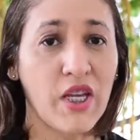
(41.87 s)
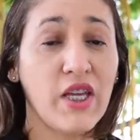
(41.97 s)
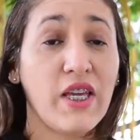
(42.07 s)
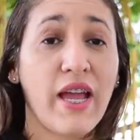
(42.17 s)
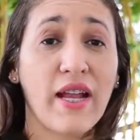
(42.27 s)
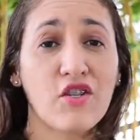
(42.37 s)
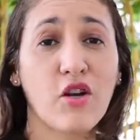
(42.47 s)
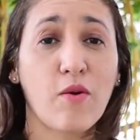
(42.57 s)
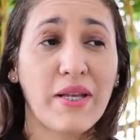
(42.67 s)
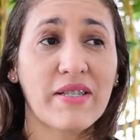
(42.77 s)
E ela já
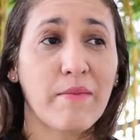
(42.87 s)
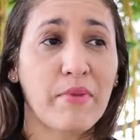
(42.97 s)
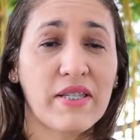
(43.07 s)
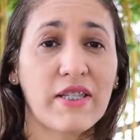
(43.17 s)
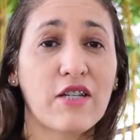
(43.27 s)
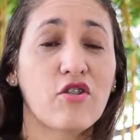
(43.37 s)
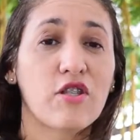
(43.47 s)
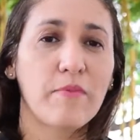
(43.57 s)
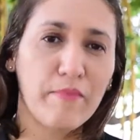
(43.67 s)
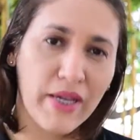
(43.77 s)
começa a apresentar
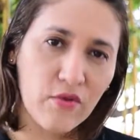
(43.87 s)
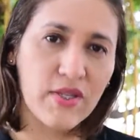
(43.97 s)
seus primeiros